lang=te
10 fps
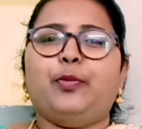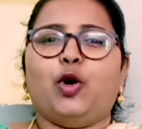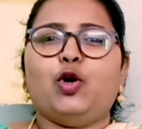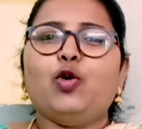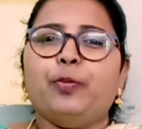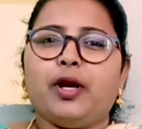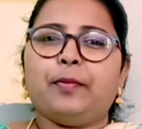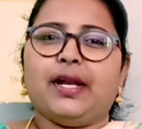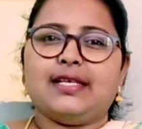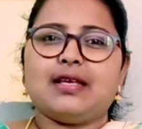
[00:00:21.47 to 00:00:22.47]
పొట్టు ఉబ్బరం
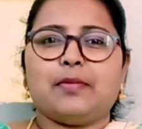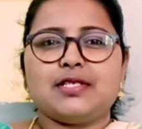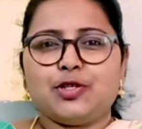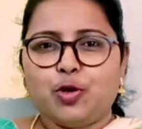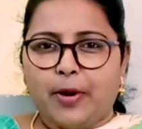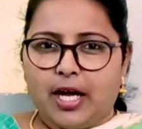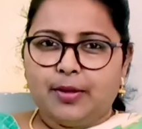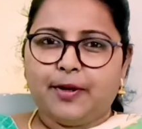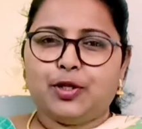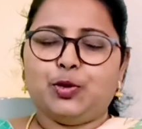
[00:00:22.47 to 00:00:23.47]
అనే సమస్యతో
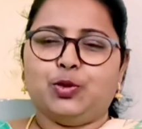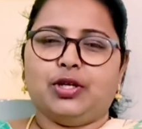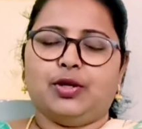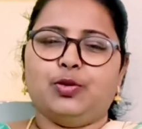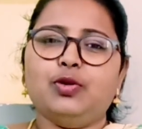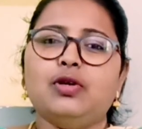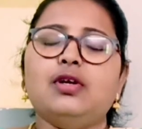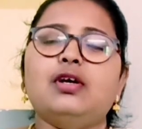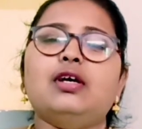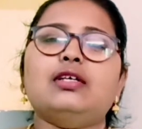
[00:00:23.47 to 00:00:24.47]
బాధపడుతూ ఉంటారు
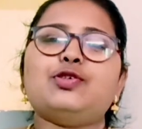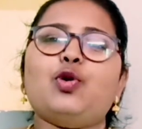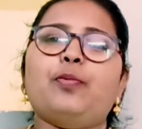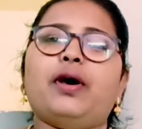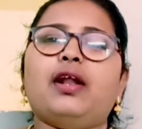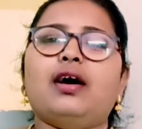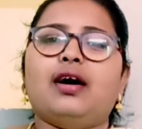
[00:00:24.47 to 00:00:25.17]
సో మన